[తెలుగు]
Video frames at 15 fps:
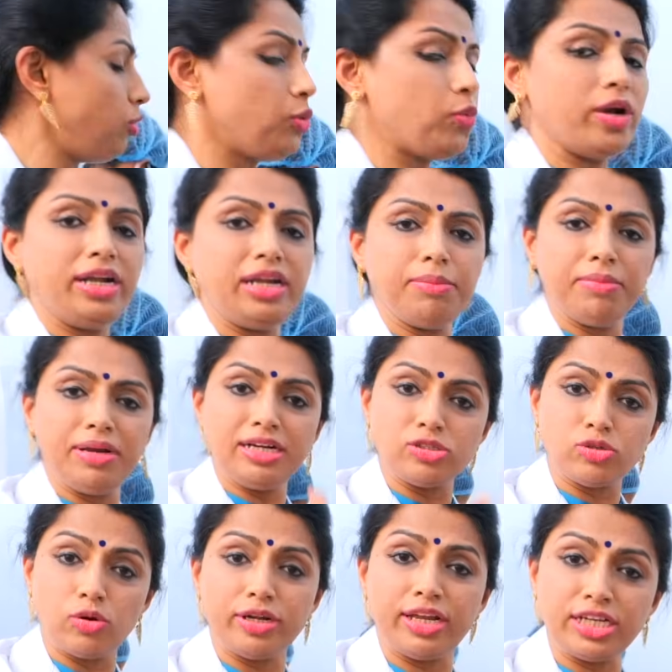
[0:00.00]
టు ట్వంటీ
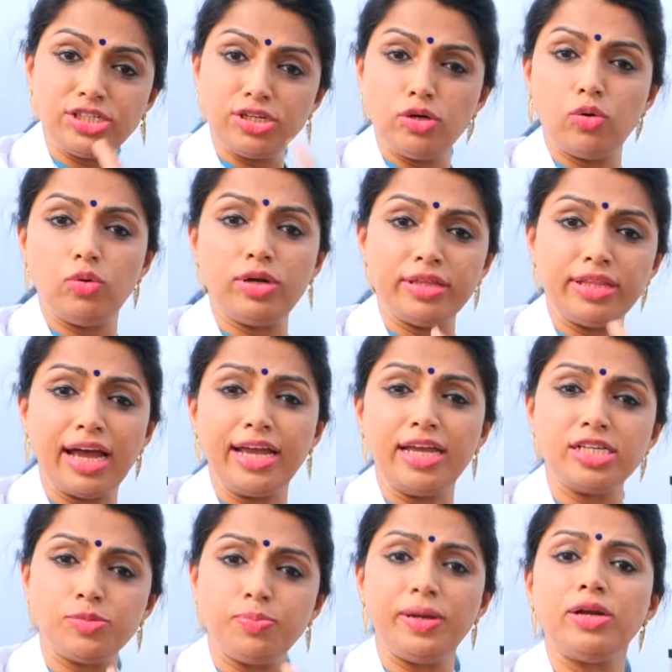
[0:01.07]
మినిట్స్ రొటేషన్లో ఉంటుంది హై
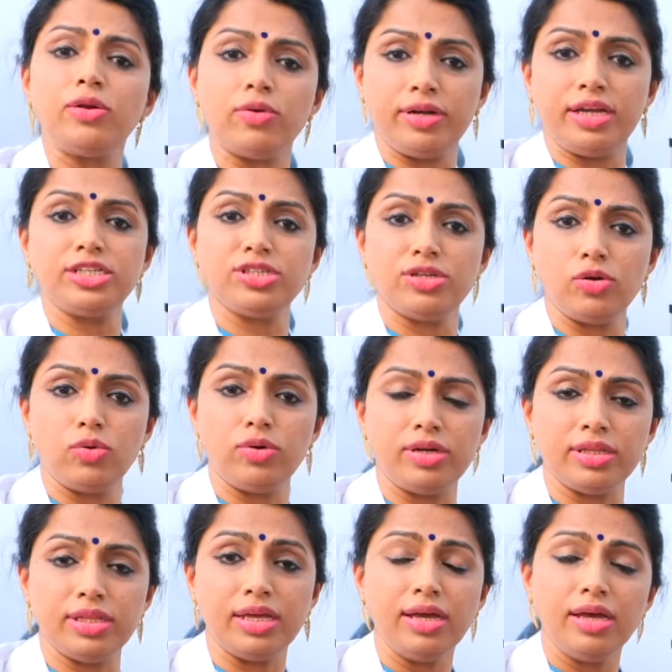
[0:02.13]
స్పీడ్ రొటేషన్లో
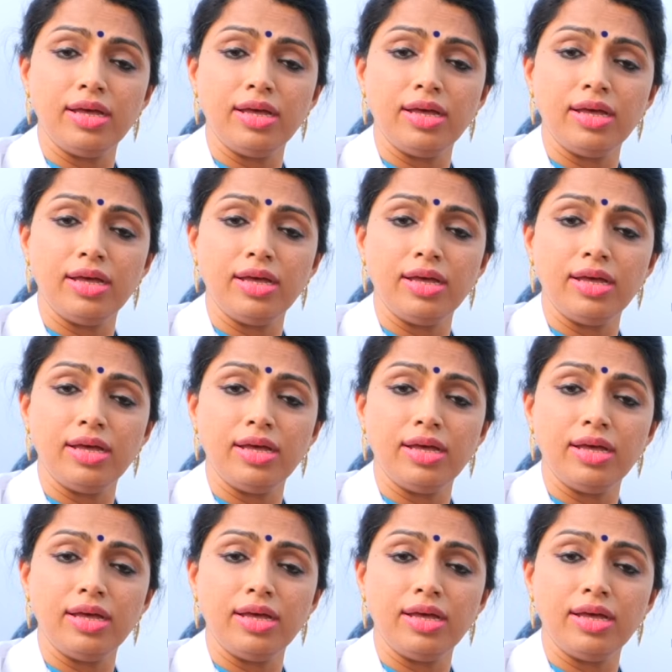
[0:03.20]
ఉంటుంది